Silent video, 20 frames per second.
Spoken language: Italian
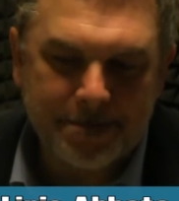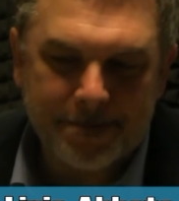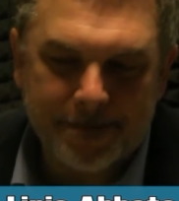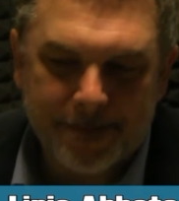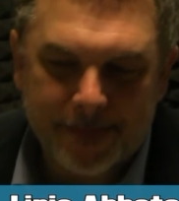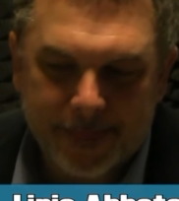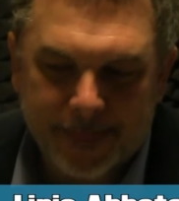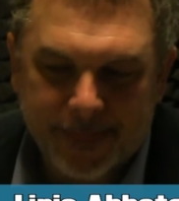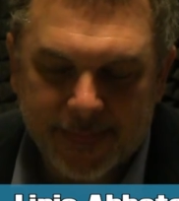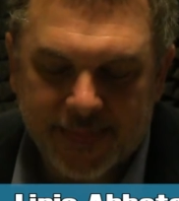
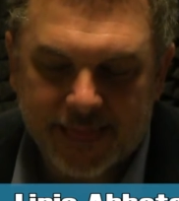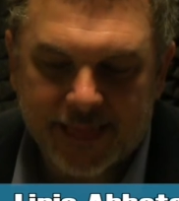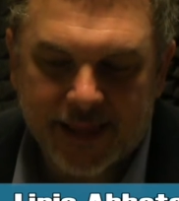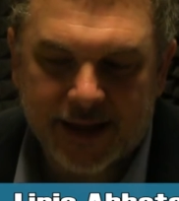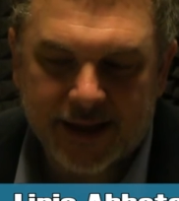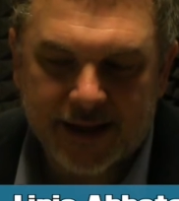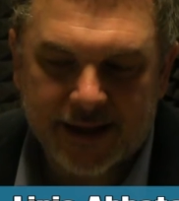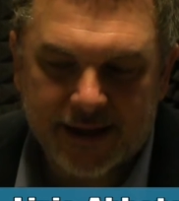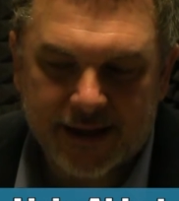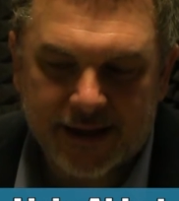mm,
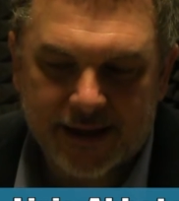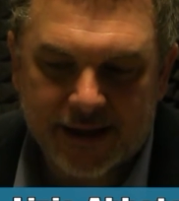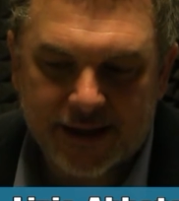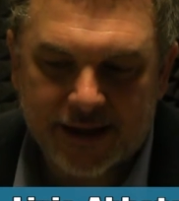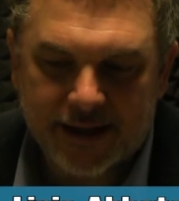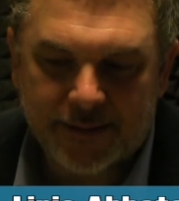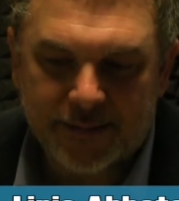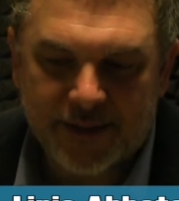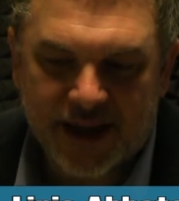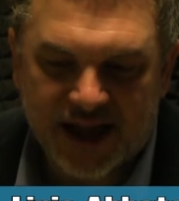la,
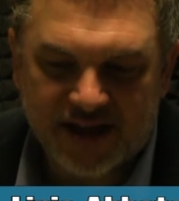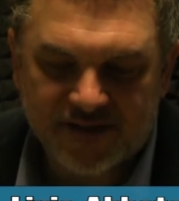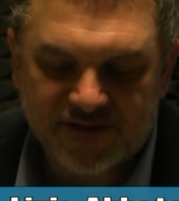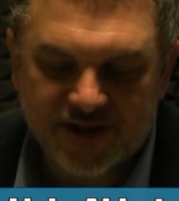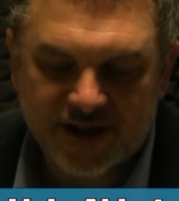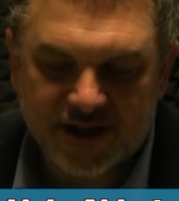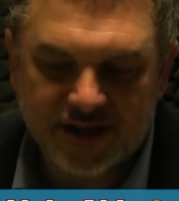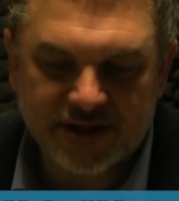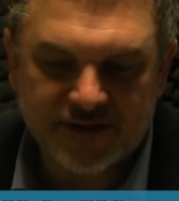la mafia